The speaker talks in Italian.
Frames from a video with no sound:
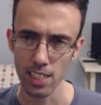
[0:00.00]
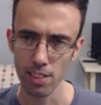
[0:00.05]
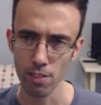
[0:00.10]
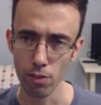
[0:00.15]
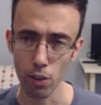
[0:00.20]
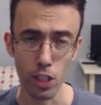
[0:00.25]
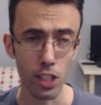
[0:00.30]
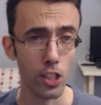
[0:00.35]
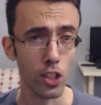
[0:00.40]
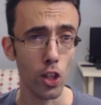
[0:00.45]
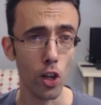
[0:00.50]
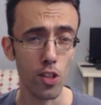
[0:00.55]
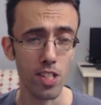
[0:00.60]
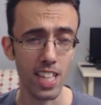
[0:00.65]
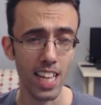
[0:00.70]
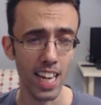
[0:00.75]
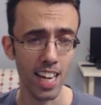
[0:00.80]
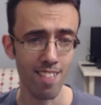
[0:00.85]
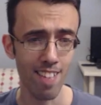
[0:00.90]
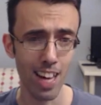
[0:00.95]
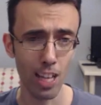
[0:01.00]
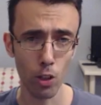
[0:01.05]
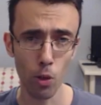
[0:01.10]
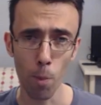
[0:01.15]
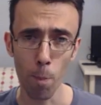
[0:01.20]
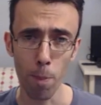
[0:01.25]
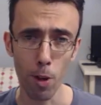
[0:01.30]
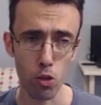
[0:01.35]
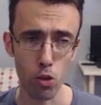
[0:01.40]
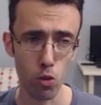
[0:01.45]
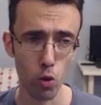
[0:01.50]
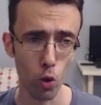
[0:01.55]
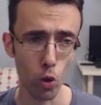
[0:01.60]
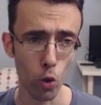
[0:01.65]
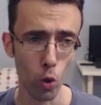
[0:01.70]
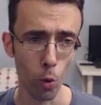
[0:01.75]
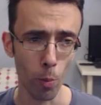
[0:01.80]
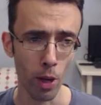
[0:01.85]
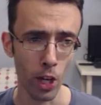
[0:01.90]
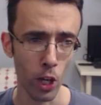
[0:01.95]
Forse ho sgravato un po' sul
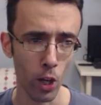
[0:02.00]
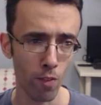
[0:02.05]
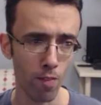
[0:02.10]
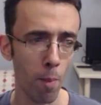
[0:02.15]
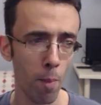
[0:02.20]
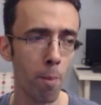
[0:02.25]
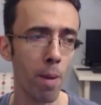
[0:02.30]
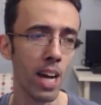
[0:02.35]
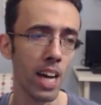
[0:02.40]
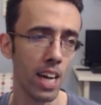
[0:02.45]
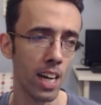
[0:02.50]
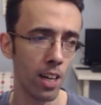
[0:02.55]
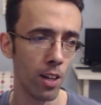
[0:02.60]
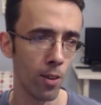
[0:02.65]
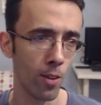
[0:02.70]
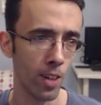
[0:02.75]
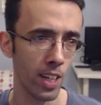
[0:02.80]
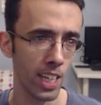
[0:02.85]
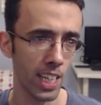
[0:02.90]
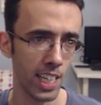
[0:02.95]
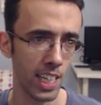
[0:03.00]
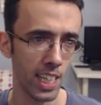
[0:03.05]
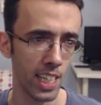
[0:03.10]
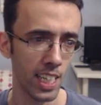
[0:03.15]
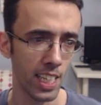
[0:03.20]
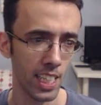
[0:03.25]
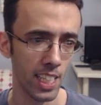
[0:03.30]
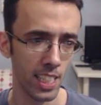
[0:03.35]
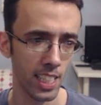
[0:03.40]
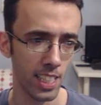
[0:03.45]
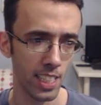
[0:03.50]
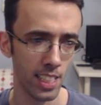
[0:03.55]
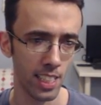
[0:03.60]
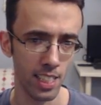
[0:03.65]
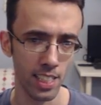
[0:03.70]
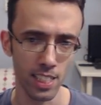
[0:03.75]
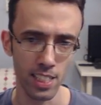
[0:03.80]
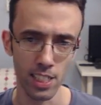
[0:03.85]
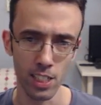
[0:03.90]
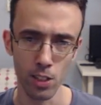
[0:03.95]
numero, vabbè, oh,
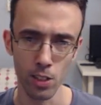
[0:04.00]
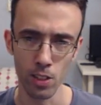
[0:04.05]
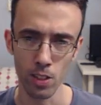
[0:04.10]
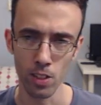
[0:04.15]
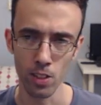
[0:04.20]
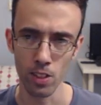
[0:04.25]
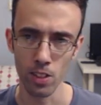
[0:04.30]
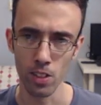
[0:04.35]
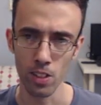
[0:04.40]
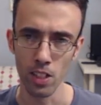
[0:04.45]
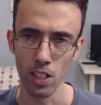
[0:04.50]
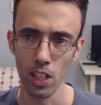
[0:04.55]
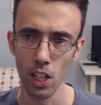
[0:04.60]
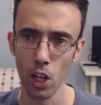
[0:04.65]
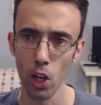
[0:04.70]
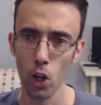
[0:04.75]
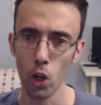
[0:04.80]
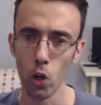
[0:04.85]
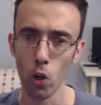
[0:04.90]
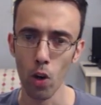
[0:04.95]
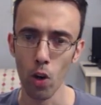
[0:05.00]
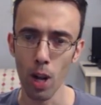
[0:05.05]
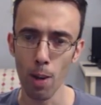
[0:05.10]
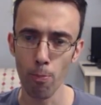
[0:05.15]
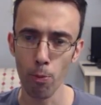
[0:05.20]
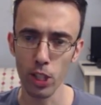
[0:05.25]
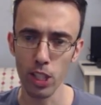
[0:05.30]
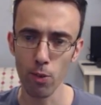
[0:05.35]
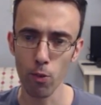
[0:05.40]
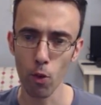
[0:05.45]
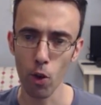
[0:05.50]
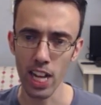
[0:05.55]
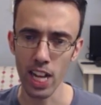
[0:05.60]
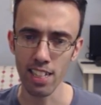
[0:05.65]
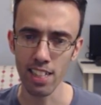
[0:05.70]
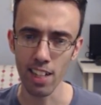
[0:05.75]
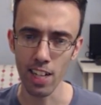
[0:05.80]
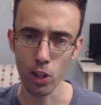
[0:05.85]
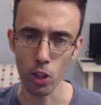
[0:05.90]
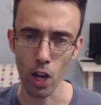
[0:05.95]
eh, io... Non la potevo
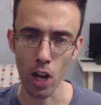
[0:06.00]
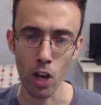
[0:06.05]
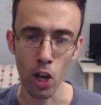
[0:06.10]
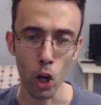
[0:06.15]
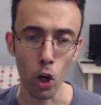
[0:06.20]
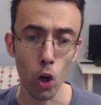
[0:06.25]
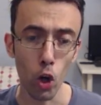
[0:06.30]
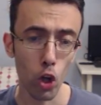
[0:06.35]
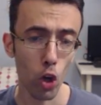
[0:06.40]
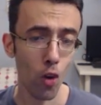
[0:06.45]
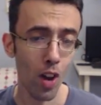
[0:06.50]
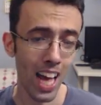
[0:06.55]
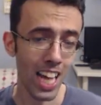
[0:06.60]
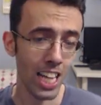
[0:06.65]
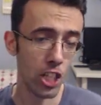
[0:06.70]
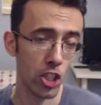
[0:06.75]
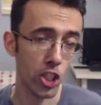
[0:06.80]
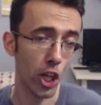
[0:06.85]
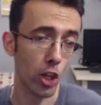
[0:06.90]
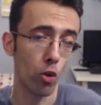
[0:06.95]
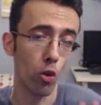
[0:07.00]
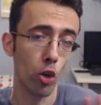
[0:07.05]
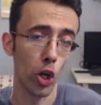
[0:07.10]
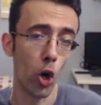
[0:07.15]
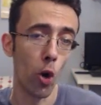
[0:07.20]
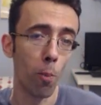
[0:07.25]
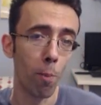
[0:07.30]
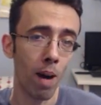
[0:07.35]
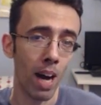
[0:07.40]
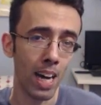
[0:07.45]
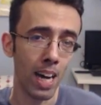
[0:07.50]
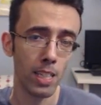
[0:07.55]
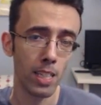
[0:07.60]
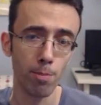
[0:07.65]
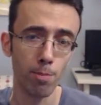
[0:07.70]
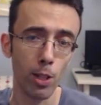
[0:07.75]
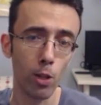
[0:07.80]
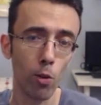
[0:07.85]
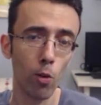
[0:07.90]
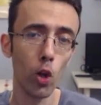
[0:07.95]
rendere... Allora, loro lanciano roba,
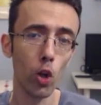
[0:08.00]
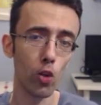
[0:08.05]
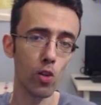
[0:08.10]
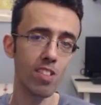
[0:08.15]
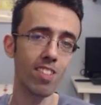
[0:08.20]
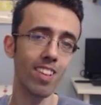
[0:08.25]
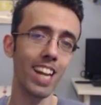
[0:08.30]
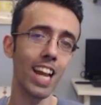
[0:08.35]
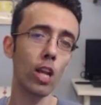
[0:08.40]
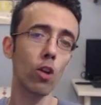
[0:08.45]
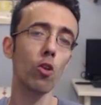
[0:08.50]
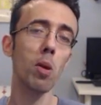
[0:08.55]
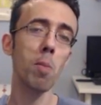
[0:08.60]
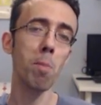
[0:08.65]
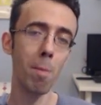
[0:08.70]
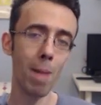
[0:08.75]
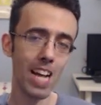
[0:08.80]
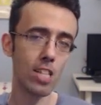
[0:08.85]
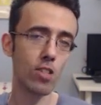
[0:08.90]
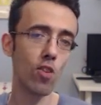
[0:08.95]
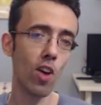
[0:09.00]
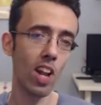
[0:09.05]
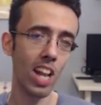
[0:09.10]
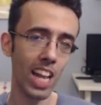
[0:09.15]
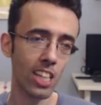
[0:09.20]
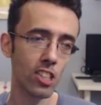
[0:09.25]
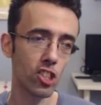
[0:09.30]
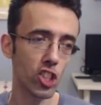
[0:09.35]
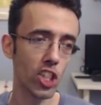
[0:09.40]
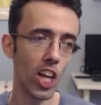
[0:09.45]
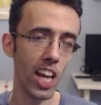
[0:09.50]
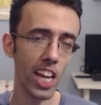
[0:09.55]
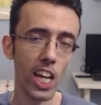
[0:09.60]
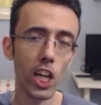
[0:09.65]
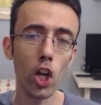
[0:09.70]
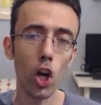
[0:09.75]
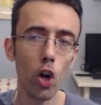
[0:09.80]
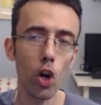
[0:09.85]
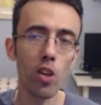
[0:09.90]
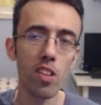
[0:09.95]
per cui loro saranno in mezzo a lanciare
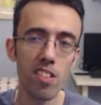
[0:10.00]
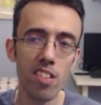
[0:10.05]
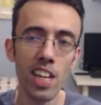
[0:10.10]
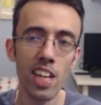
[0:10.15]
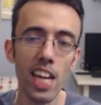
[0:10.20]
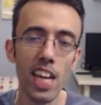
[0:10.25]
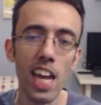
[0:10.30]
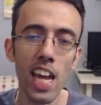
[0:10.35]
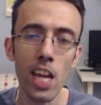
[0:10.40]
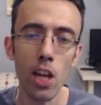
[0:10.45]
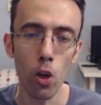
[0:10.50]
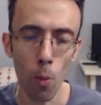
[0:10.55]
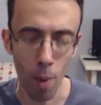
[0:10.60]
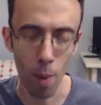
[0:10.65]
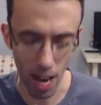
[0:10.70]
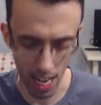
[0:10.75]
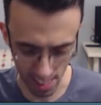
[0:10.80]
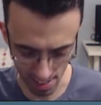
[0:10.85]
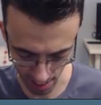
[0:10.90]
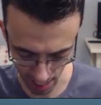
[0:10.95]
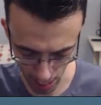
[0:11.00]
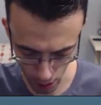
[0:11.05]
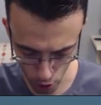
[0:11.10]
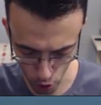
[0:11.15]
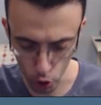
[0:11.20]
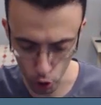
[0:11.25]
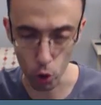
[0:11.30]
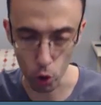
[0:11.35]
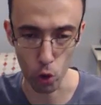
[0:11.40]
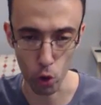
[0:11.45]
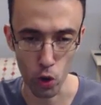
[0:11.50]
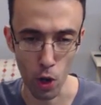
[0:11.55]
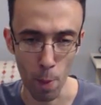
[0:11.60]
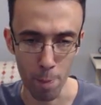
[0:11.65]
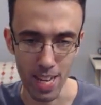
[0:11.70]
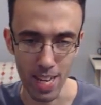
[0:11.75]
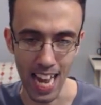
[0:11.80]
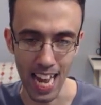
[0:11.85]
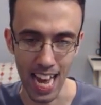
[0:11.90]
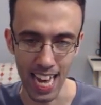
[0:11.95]
cose e i romani saranno intorno a
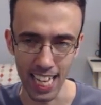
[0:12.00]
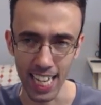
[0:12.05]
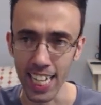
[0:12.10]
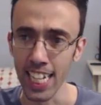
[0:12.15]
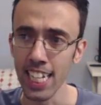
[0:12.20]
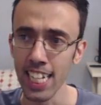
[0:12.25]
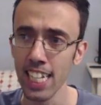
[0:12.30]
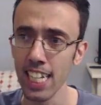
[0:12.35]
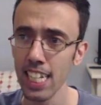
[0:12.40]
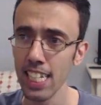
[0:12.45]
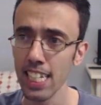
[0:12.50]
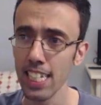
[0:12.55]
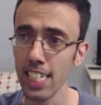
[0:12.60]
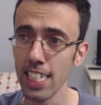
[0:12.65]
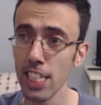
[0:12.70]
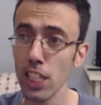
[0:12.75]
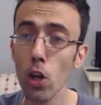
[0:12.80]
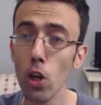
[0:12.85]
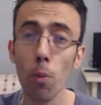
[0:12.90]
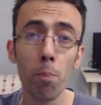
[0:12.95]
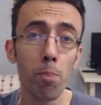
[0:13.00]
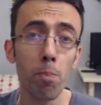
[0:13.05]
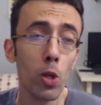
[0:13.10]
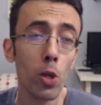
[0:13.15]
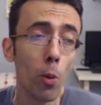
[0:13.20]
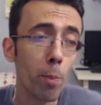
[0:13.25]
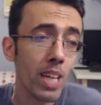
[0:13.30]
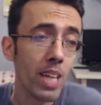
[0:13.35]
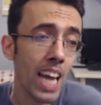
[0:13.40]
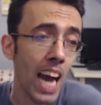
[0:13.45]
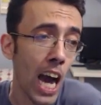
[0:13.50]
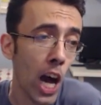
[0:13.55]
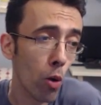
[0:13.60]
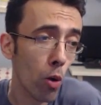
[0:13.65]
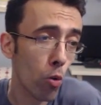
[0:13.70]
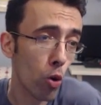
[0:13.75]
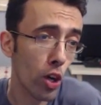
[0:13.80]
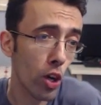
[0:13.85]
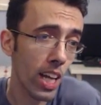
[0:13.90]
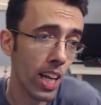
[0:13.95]
menare. Io, io mi
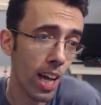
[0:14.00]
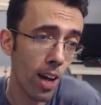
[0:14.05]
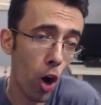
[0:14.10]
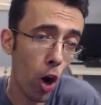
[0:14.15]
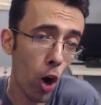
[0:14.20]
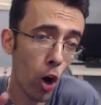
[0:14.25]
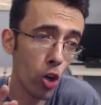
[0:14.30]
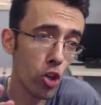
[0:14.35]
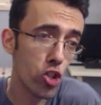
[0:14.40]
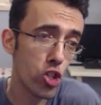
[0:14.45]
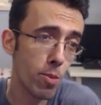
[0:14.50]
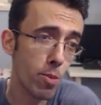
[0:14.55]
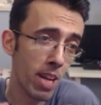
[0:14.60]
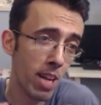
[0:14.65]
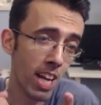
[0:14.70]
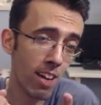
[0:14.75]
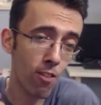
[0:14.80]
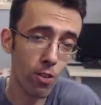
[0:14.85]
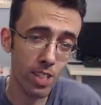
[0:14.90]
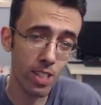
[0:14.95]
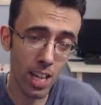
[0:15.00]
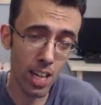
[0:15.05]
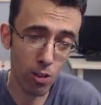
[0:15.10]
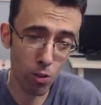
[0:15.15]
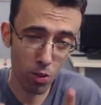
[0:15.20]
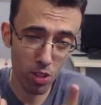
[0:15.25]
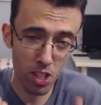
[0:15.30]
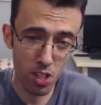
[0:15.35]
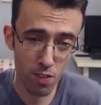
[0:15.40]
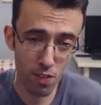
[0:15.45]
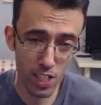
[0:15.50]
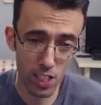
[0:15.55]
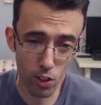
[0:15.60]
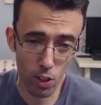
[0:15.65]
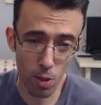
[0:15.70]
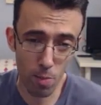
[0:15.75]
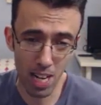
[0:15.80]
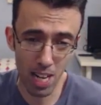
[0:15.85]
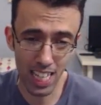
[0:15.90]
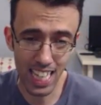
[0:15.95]
auguro che oggi la... una
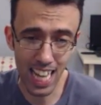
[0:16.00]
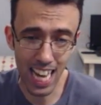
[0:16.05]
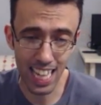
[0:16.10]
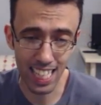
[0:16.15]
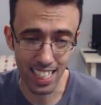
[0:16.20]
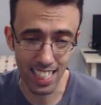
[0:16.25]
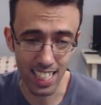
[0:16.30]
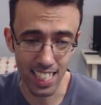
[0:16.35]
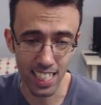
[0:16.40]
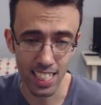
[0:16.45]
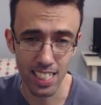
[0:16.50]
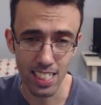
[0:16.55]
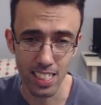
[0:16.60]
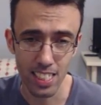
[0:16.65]
soddisfazione me la date?